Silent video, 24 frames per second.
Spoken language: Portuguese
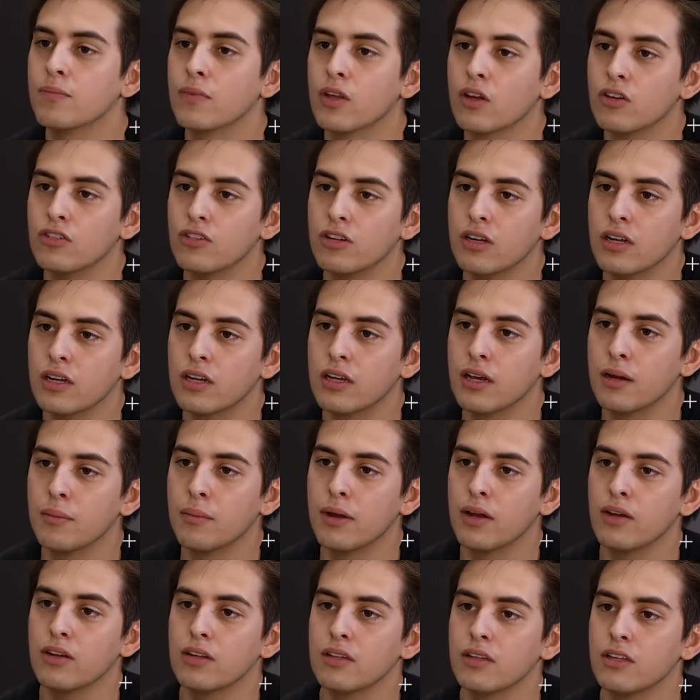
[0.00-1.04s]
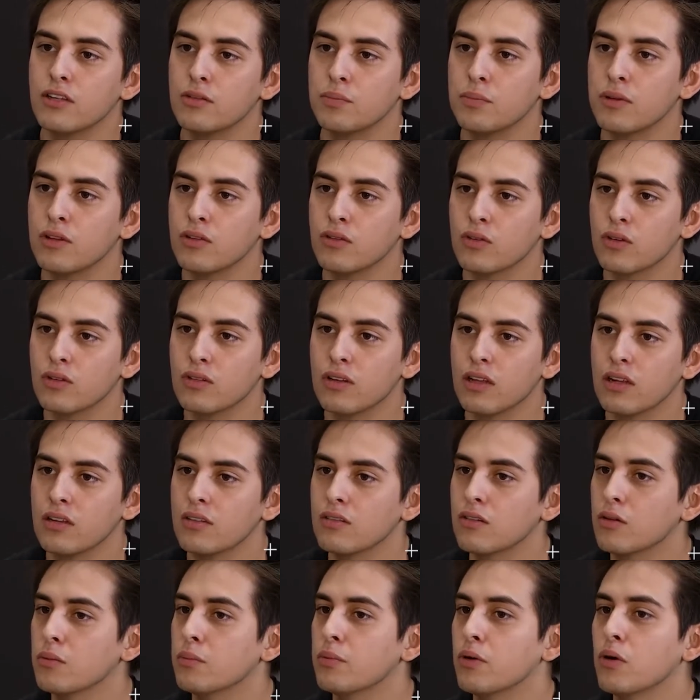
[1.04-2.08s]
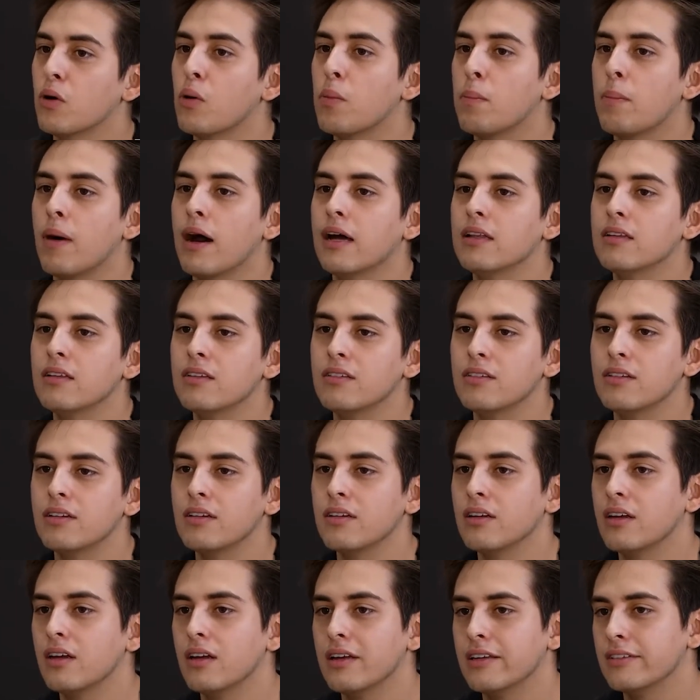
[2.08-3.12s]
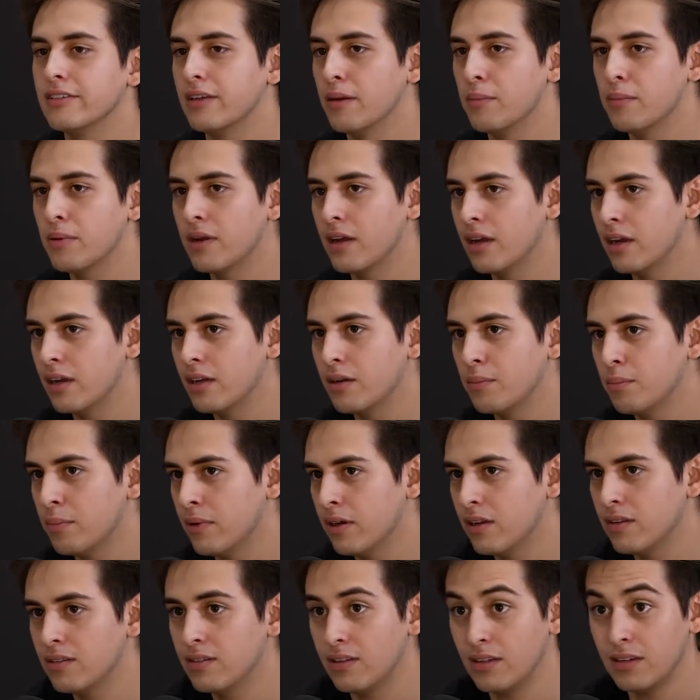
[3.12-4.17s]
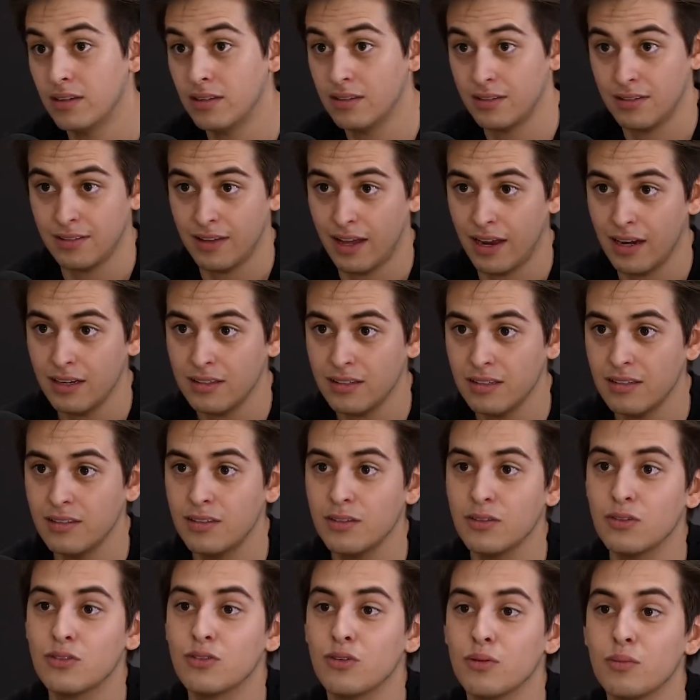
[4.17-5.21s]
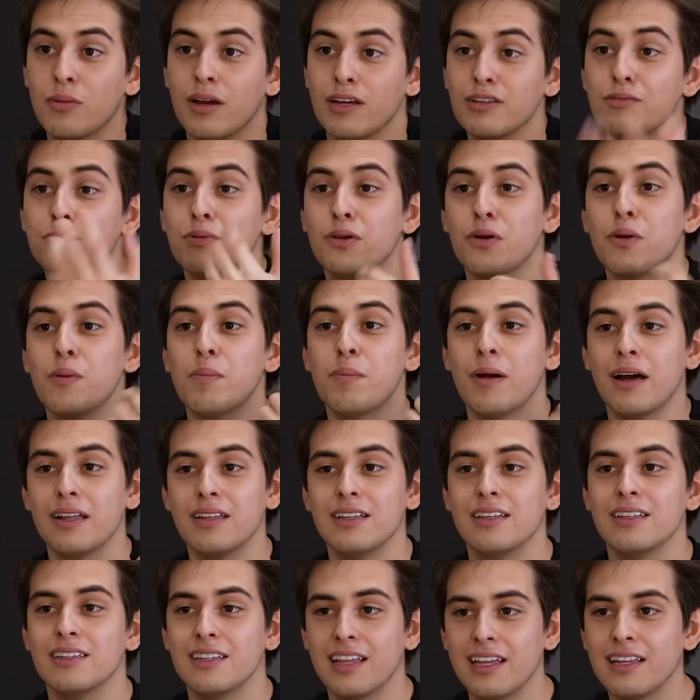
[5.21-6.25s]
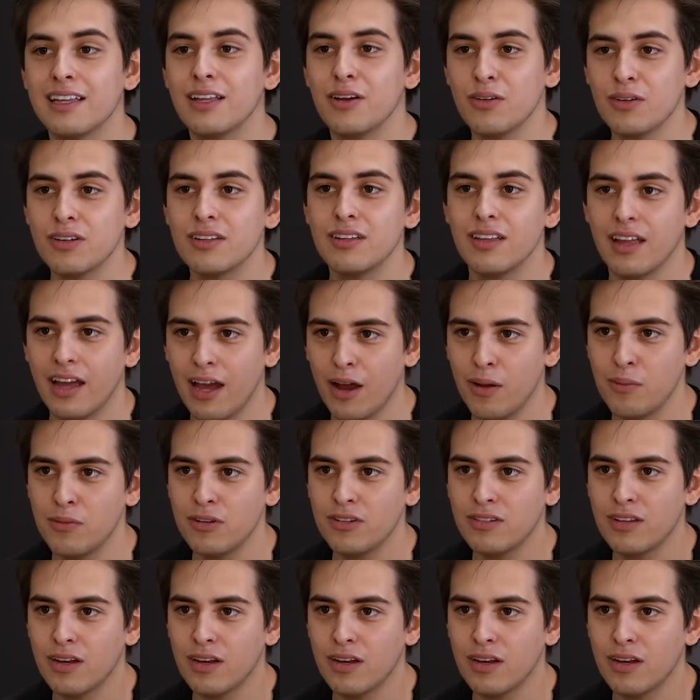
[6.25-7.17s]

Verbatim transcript: Eu diria que a maioria das pessoas elas estão preocupadas em sempre querer parecer certas e eu estou mais preocupado em entender o que realmente